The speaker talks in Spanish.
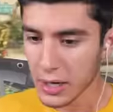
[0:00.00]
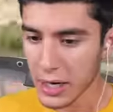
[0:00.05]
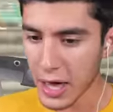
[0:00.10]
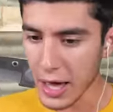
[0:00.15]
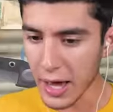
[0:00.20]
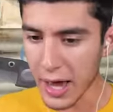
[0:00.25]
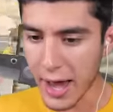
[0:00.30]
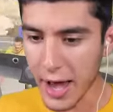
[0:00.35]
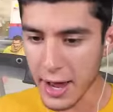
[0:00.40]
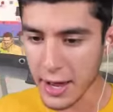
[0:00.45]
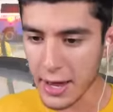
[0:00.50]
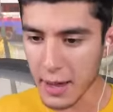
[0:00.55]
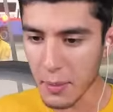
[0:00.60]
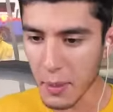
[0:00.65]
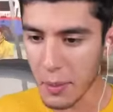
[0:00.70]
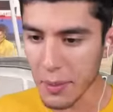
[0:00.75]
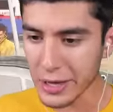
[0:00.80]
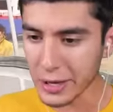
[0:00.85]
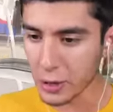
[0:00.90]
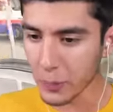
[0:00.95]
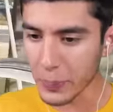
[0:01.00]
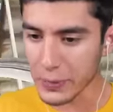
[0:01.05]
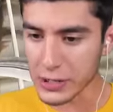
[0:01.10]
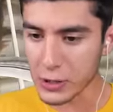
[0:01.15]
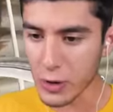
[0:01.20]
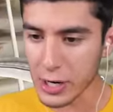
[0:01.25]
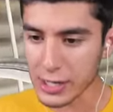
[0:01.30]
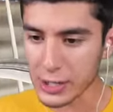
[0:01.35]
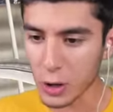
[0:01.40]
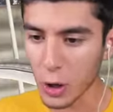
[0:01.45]
¿En qué momento
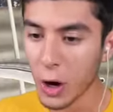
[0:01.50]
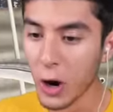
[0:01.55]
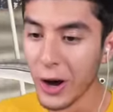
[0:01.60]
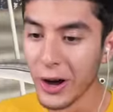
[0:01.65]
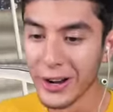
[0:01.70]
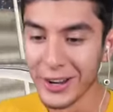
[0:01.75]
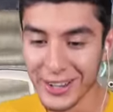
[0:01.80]
pasó esto?